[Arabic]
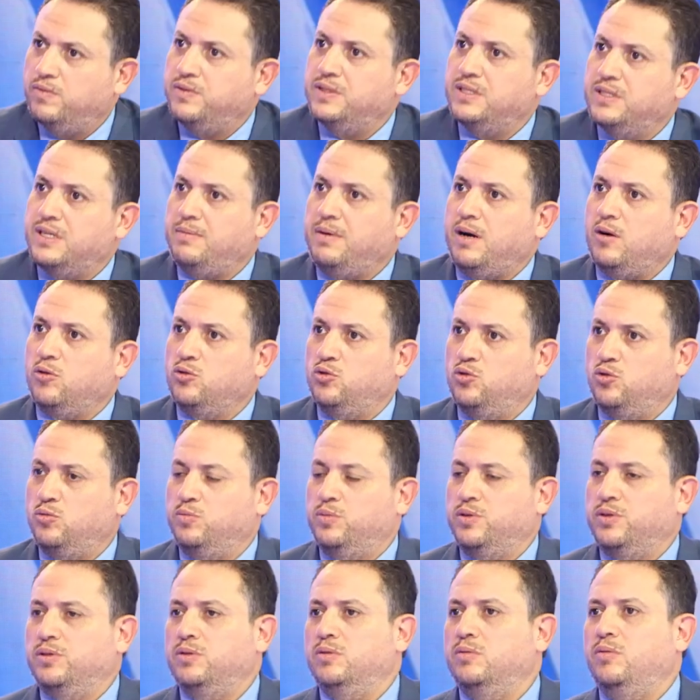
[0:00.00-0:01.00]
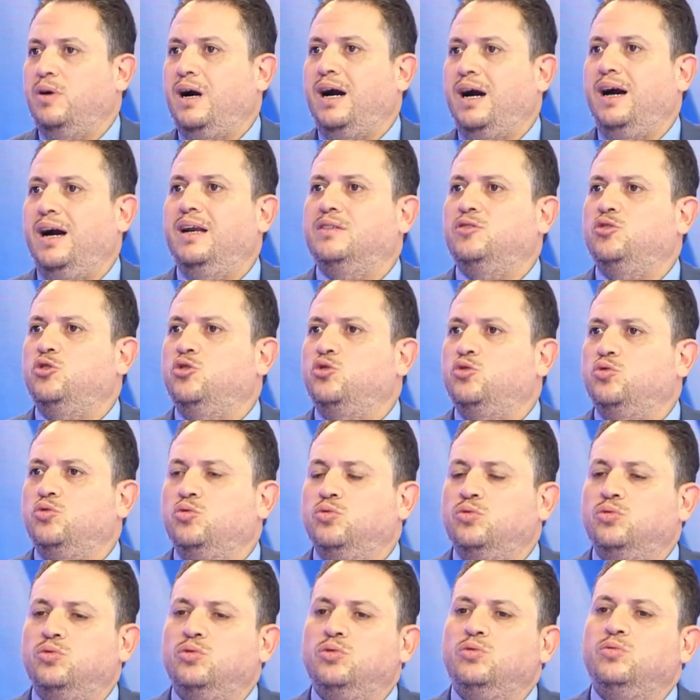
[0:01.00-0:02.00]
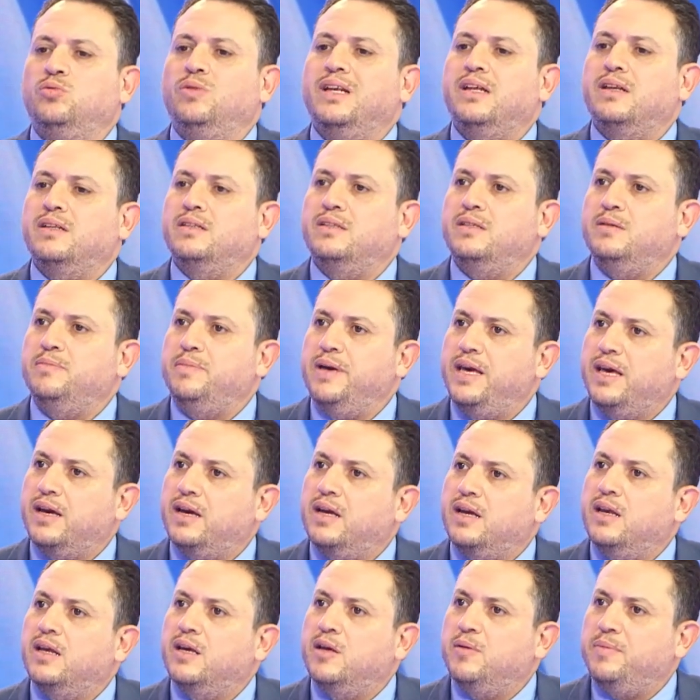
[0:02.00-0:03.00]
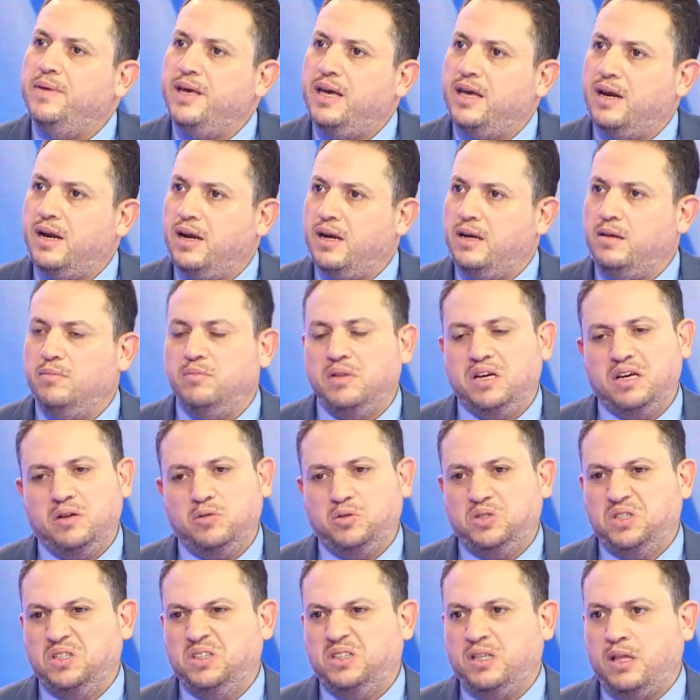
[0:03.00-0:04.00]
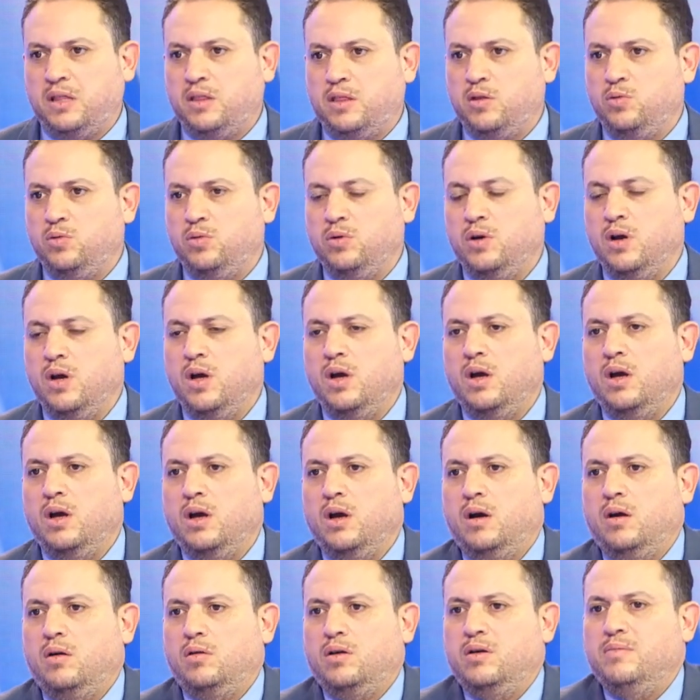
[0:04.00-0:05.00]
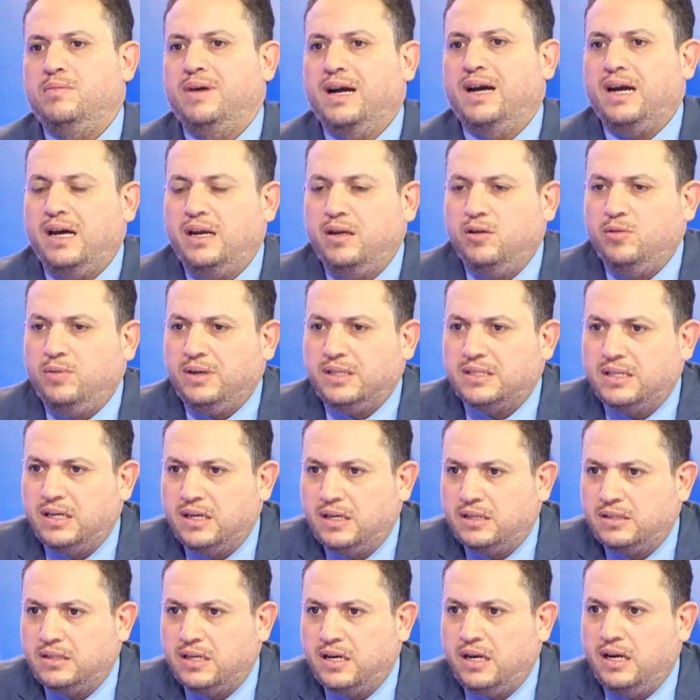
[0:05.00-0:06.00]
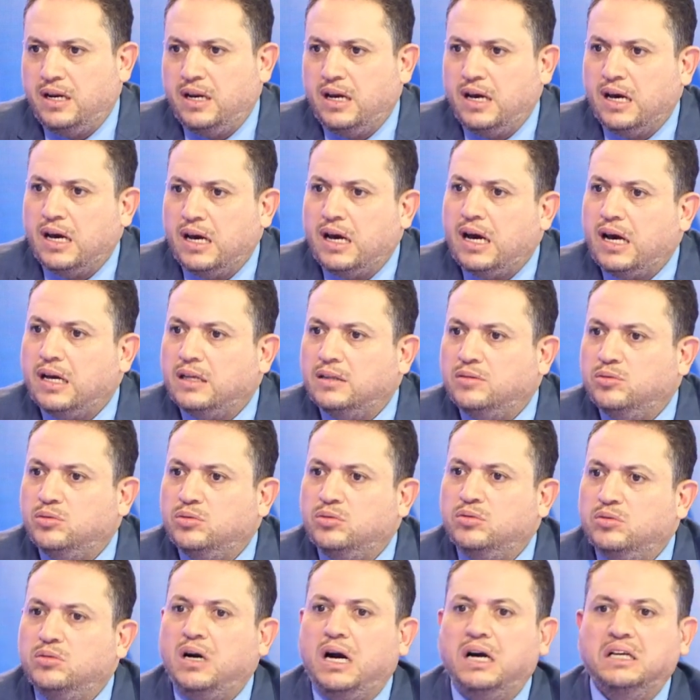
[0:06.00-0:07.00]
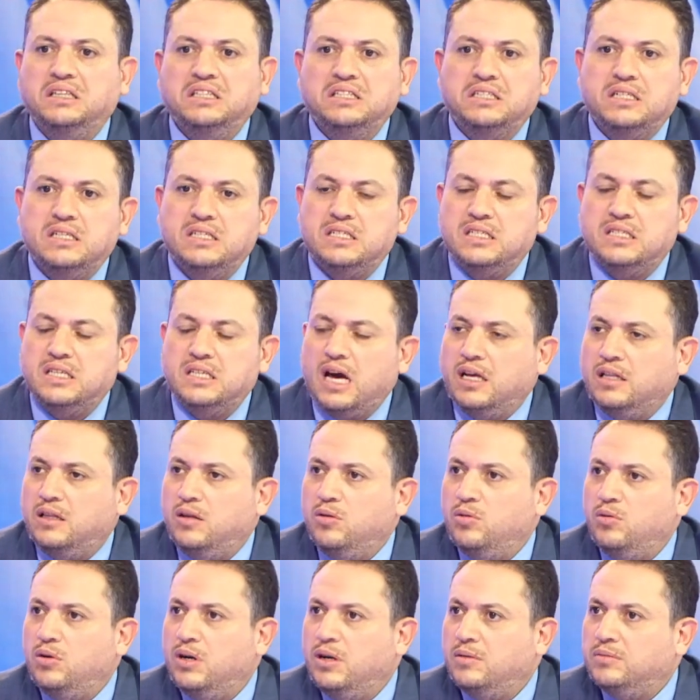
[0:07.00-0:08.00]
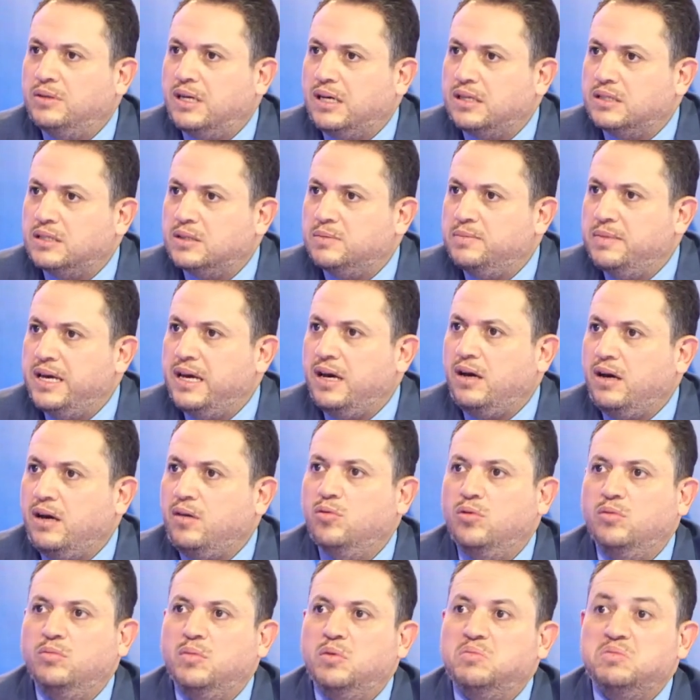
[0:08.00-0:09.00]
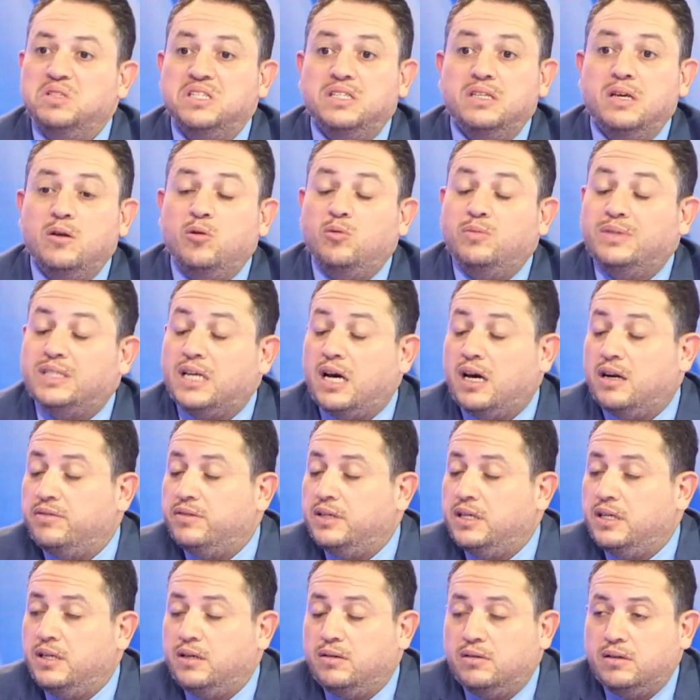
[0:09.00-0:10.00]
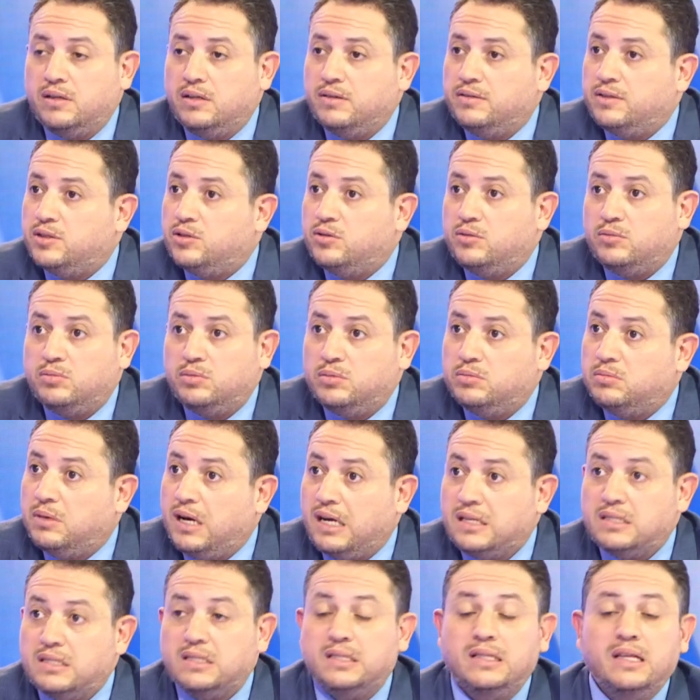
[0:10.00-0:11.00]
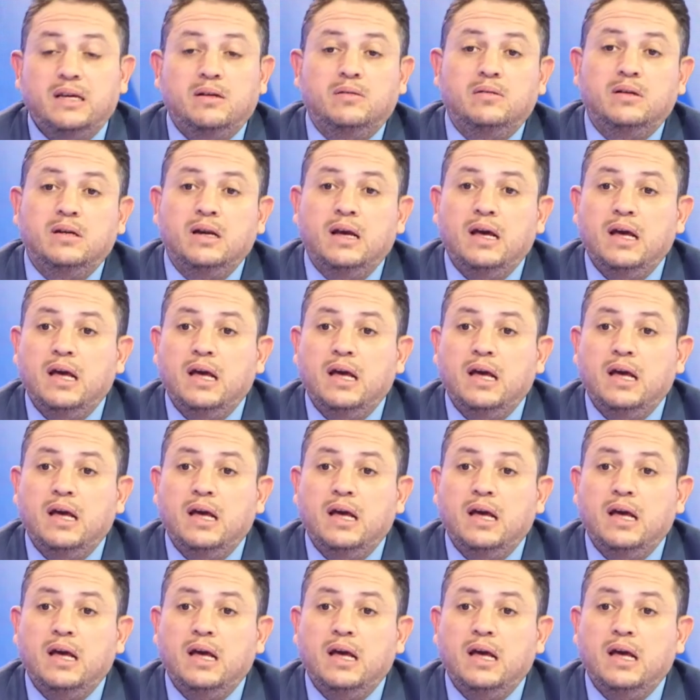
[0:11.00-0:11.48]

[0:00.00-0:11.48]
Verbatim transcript: هم في 7 اكتوبر وحاله الجنون والارتباك الكبيره اللي ما كانوش ينتظروا كما قال اليوم حسن نصر الله قعدوا حتى للساعات الاولى نتاع الصباح وهم مازالوا مش عارفين كيف شو اصلا